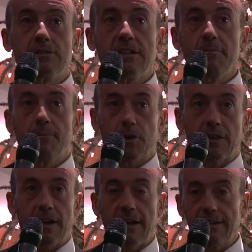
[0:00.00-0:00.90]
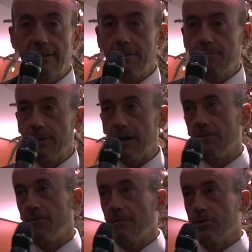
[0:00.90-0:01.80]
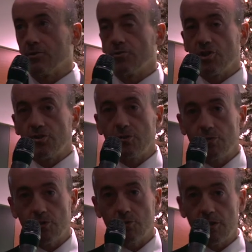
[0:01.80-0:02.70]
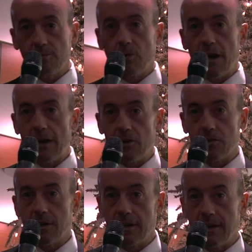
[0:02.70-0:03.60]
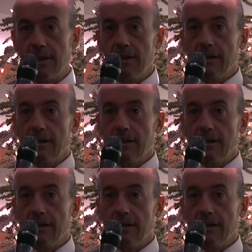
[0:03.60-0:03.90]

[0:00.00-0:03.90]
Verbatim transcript: di importante per la Fabia è successo in quest'ultimo anno che